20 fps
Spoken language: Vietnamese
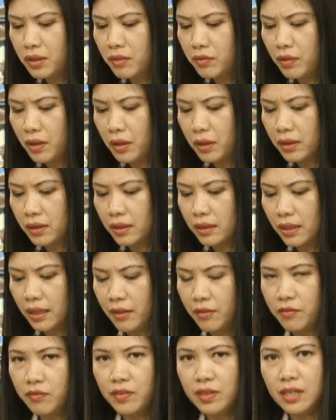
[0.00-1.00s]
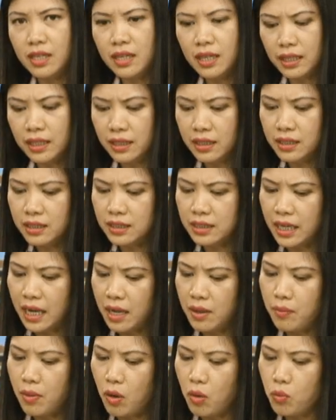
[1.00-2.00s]
Đức Phật lại ví là như
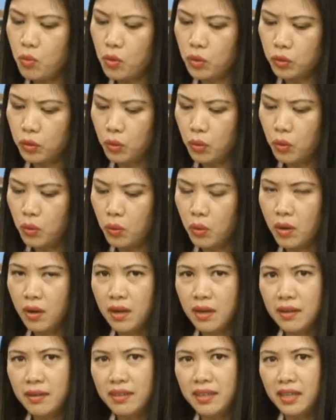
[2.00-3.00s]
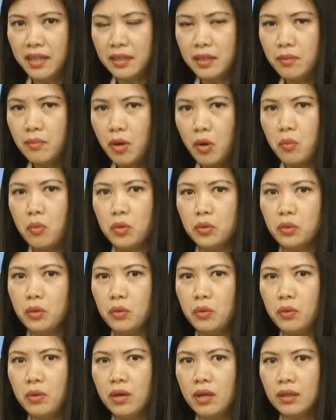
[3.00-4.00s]
trái bầu mùa thu vậy trái bầu mùa
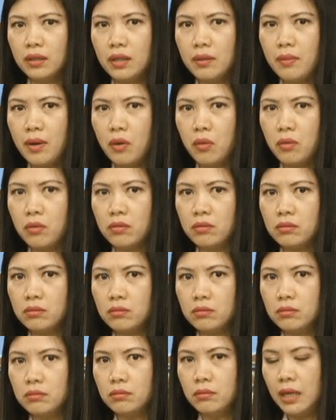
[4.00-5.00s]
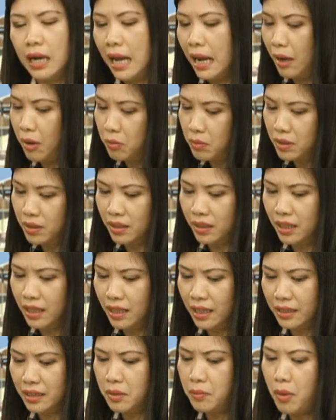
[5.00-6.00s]
thu là trái bầu mình ăn không được
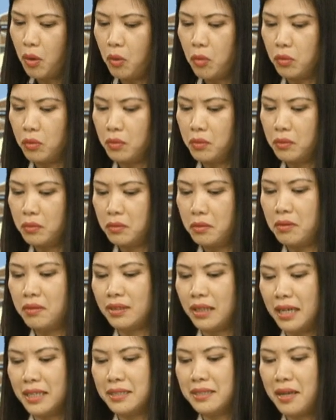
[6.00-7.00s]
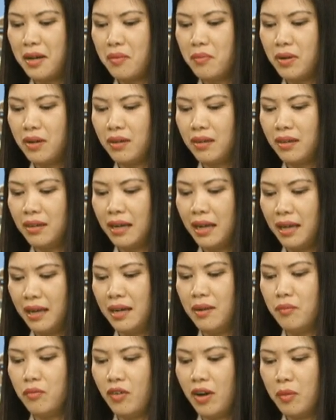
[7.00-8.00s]
hay là trái bầu tại sao mà lại
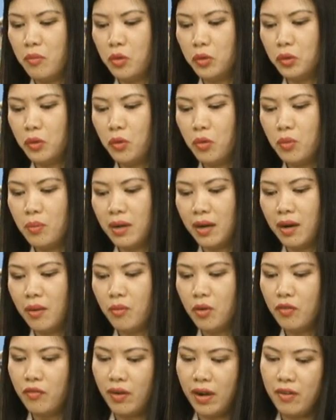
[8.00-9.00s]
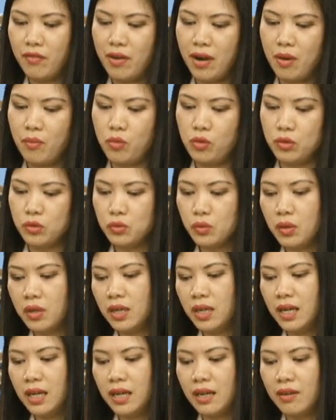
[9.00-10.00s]
làm vào mùa thu mà không có phải vào mùa
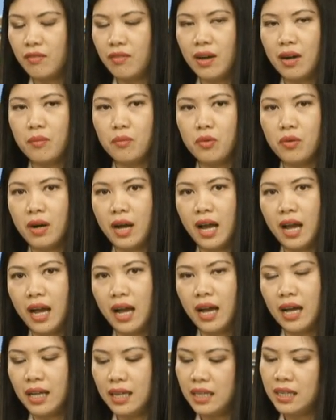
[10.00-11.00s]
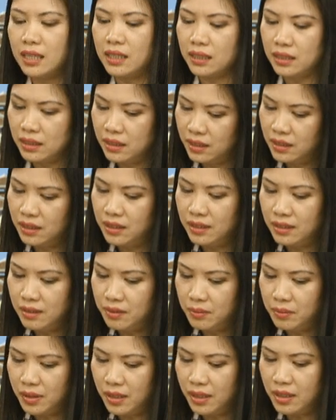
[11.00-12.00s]
xuân hay là vào mùa hạ hay là
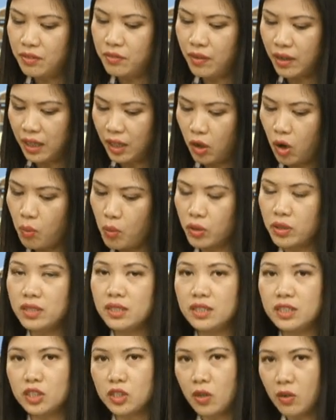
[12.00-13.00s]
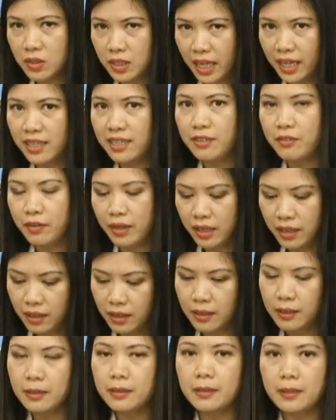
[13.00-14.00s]
mà Đức Phật lại có một cái sự so sánh như vậy
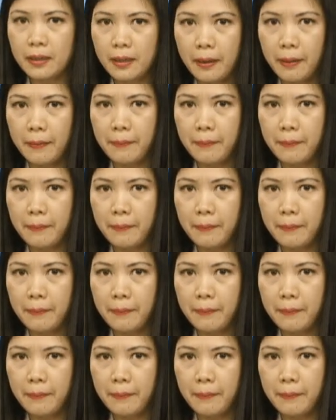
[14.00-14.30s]
ạ? Dạ.